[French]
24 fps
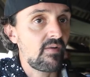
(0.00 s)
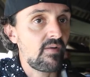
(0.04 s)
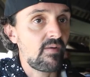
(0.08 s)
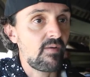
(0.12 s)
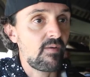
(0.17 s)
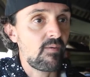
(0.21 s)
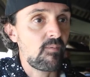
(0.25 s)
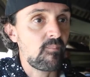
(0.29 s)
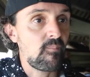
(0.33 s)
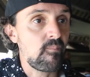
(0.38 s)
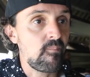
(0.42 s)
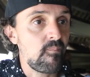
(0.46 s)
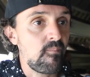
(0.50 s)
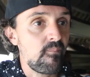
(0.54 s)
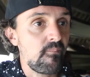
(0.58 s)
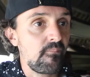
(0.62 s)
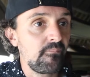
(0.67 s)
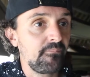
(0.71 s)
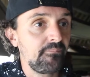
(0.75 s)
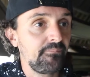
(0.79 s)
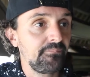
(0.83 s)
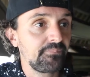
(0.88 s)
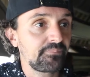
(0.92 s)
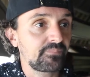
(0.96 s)

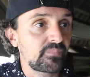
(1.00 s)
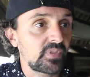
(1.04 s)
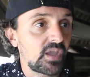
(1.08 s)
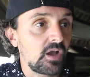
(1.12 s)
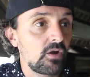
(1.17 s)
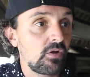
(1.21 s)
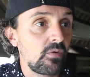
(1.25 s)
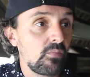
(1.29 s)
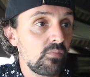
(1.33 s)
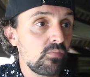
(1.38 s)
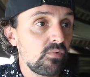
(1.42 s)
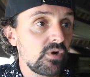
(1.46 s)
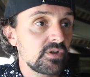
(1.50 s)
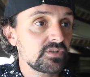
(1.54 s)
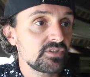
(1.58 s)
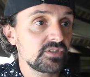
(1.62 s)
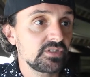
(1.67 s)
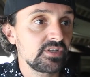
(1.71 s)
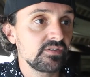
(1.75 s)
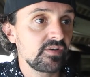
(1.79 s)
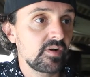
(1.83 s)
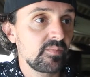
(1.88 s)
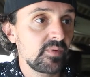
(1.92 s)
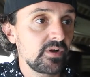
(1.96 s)
Euh, alors moi,
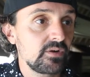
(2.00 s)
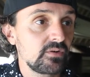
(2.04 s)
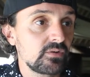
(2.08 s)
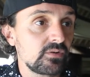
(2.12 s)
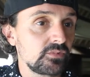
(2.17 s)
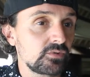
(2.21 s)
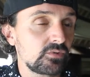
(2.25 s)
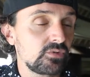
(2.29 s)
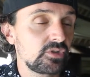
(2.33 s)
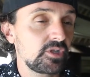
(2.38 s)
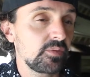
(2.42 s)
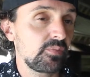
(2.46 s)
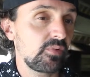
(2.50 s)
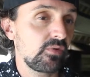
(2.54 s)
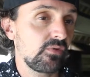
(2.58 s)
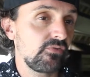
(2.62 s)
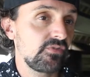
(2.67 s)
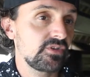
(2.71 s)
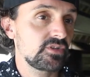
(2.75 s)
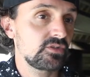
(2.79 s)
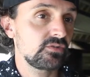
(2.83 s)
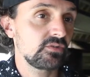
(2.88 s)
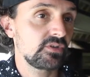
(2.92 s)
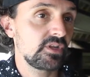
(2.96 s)
c'était vraiment le, côté
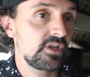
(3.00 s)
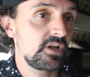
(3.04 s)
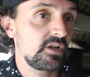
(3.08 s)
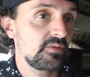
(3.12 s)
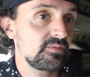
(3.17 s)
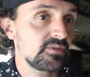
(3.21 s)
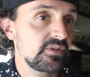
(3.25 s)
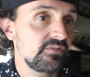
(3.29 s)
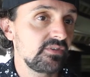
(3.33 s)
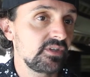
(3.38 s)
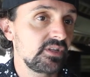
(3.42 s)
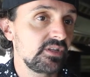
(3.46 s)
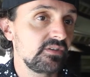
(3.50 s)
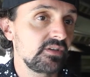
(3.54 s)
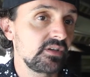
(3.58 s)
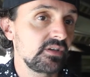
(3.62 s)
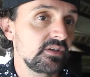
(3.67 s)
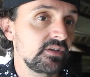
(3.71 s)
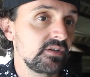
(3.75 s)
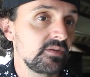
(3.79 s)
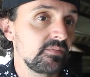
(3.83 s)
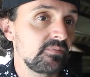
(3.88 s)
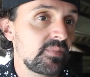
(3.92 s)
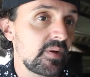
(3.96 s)
professionnel. Il y avait
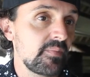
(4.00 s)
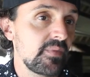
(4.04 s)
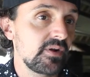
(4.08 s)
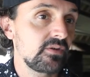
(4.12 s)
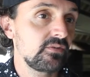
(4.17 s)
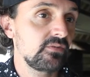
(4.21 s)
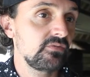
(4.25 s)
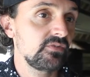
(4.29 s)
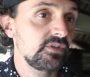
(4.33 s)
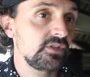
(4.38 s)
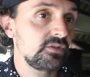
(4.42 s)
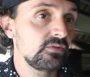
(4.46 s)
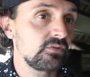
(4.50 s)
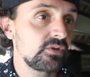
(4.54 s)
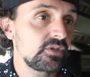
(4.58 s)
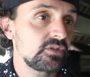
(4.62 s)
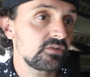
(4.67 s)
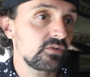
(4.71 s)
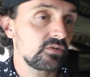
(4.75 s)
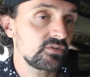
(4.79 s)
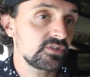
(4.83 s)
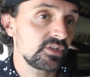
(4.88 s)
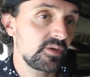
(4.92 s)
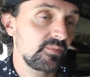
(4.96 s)
des, pas mal de vidéos
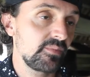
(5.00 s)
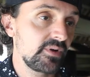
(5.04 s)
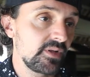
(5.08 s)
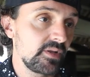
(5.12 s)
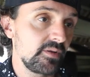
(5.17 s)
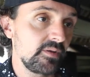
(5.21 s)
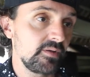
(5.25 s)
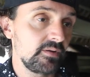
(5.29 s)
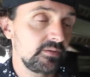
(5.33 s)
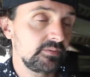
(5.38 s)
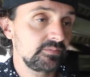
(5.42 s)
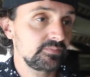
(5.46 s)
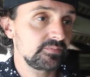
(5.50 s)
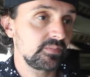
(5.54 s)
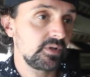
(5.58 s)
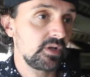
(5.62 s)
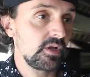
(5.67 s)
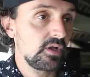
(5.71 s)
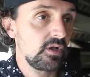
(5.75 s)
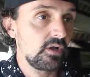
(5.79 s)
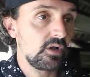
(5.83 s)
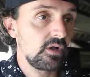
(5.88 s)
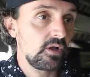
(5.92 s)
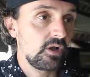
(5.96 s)
qui se ressemblaient euh,
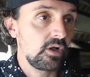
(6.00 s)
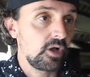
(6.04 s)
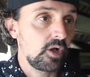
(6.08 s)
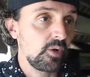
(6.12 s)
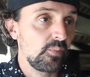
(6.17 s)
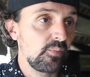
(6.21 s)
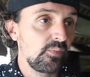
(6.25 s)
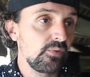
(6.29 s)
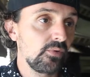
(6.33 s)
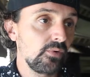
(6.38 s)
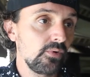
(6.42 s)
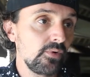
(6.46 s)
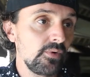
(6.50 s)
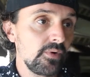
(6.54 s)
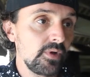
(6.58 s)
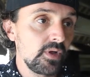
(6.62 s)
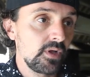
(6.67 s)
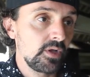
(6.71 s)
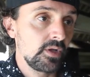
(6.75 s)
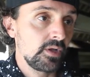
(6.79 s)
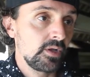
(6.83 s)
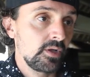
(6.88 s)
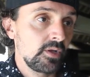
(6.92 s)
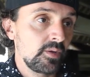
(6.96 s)
un peu.
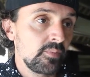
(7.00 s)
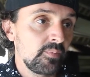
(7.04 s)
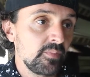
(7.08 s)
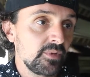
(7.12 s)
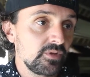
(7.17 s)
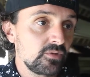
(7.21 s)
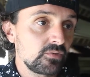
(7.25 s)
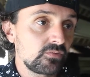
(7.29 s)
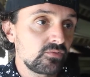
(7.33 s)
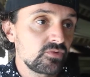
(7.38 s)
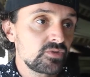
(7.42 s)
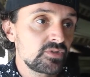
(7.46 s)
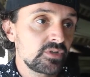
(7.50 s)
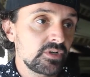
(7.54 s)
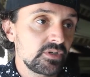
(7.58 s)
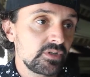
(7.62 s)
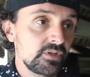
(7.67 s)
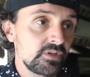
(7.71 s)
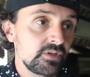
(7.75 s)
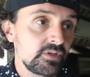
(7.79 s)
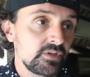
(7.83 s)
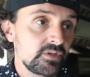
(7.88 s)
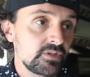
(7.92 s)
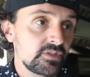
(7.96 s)
Mais du coup,
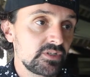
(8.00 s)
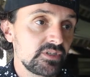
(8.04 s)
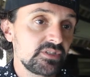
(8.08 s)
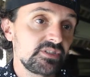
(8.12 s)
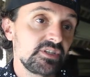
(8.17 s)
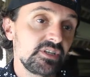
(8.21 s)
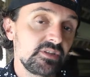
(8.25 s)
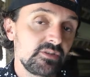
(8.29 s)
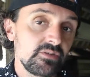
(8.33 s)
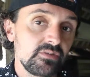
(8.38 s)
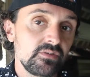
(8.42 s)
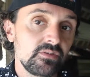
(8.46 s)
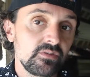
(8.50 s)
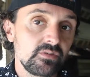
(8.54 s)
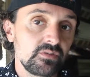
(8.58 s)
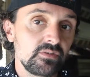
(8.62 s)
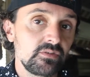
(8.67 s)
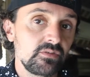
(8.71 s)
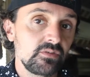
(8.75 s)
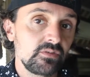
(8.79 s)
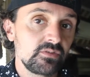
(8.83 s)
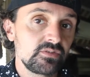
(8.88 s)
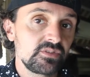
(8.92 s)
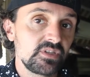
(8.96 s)
j'ai essayé de,
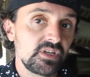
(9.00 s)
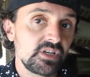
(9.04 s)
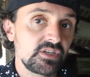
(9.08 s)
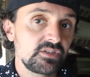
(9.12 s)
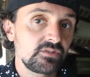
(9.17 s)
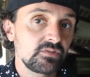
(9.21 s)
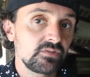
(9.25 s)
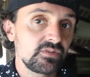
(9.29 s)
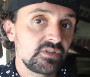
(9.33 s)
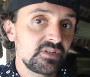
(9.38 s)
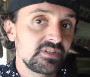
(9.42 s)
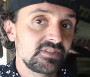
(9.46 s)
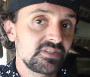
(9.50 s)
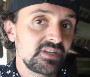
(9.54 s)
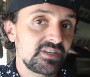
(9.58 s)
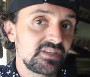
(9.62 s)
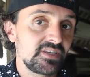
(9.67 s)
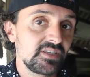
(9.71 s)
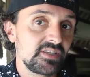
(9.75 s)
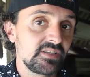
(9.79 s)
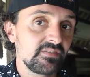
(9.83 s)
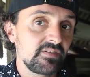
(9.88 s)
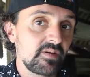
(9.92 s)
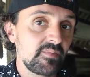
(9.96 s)
sélectionner celles
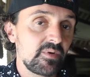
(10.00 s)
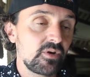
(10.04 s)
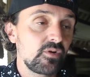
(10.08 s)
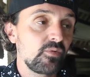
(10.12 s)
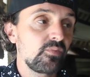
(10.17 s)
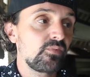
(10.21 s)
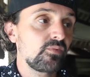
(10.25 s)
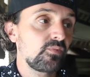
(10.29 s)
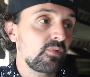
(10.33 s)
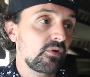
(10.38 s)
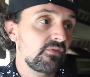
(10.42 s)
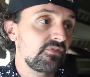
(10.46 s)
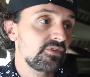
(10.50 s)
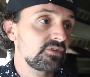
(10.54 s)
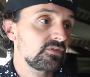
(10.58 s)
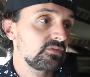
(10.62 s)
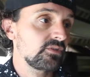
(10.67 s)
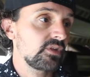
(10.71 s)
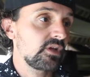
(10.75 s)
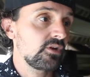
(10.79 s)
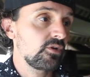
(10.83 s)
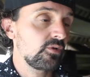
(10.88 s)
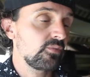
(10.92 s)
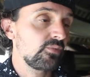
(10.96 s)
qui étaient vraiment le plus
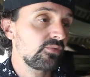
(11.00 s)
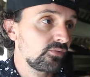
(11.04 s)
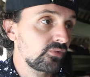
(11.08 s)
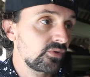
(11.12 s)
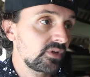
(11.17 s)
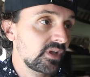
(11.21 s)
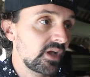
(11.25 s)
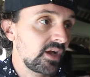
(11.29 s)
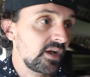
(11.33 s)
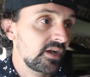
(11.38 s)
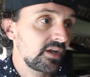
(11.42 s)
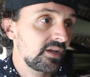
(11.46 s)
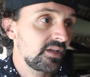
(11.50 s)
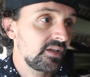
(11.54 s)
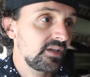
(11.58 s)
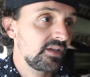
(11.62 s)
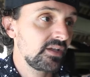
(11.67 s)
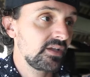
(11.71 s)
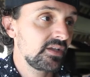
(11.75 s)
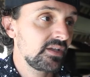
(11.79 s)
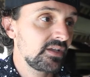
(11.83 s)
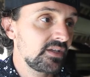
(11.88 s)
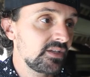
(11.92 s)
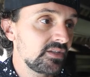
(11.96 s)
professionnel le plus
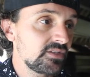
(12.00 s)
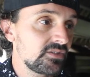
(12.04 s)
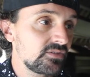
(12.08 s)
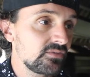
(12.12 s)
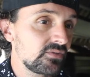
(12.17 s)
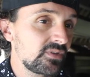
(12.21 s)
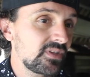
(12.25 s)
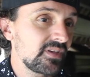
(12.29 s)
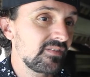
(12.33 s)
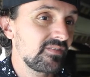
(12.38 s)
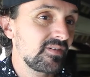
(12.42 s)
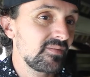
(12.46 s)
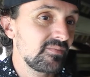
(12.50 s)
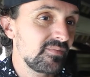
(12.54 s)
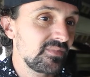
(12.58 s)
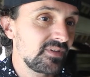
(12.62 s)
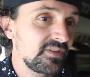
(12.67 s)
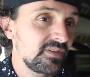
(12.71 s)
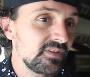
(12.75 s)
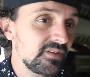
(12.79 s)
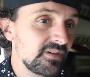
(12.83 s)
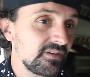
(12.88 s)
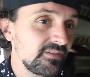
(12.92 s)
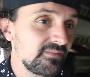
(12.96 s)
carré, et ceux qui avaient
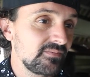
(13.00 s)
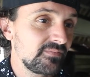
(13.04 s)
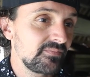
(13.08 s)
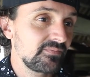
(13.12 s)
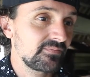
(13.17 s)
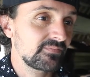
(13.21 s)
mis dans,